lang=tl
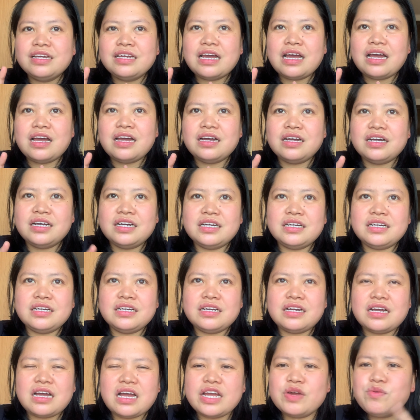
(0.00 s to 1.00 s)
uh,
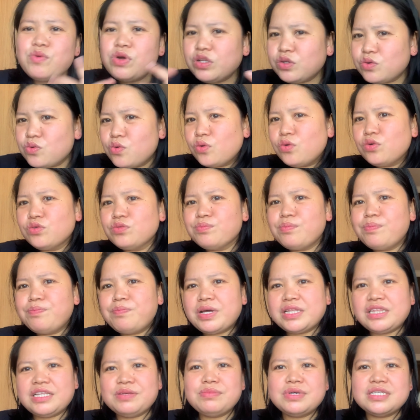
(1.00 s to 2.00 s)
ewan ko kung
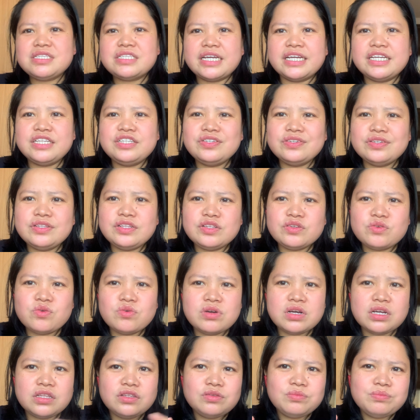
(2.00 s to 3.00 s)
pati ba sa inyo din kung
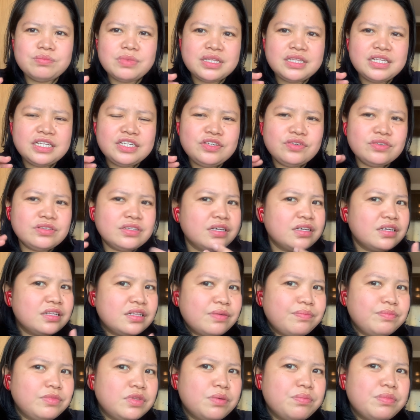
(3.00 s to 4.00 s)
ganun ba din yung
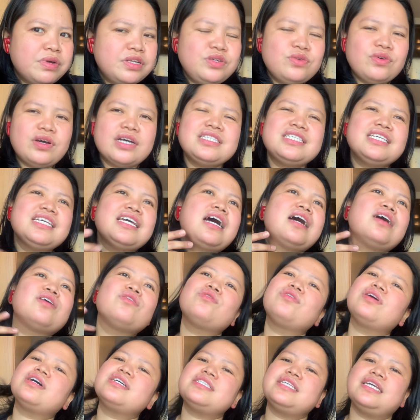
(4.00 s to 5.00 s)
nararamdaman nyo kasi
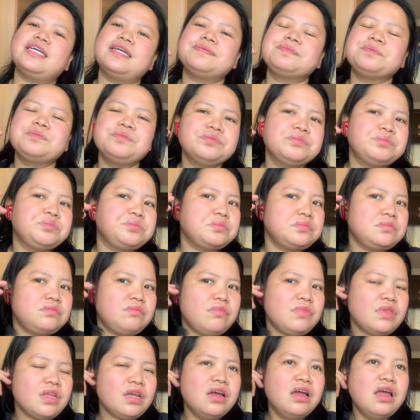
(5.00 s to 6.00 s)
ako kasi
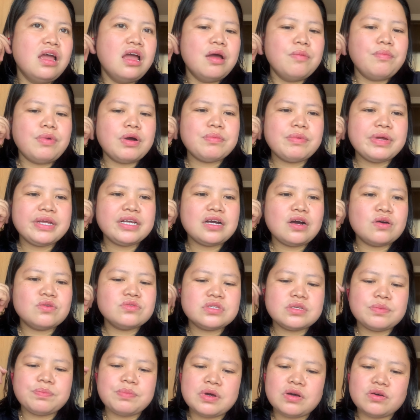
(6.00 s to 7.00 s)
pag may
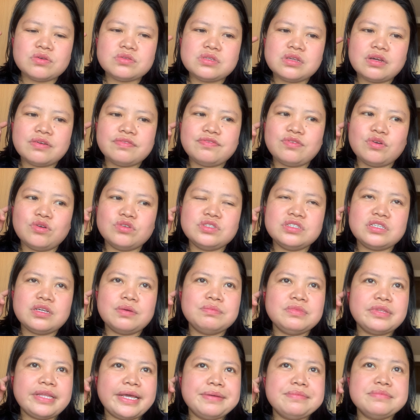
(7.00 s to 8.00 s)
kausap ako sa phone
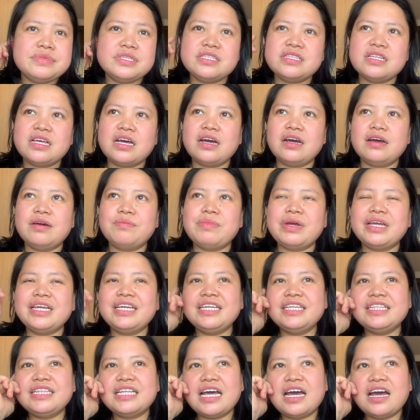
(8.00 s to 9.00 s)
sometimes na
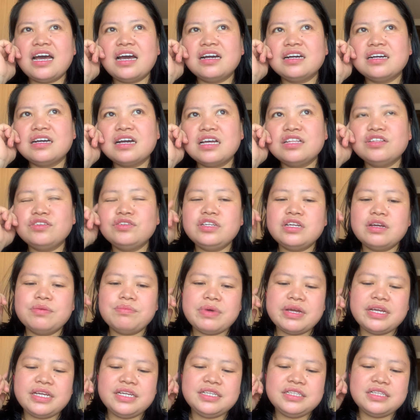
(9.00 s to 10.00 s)
mahina ang ano niya
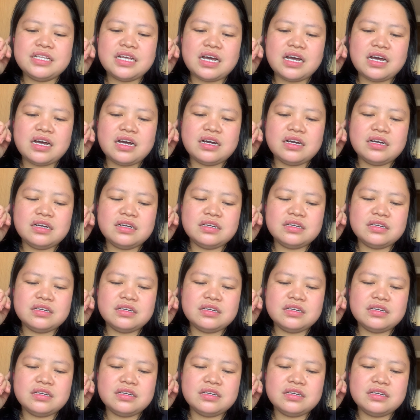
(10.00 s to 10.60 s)
mahina ang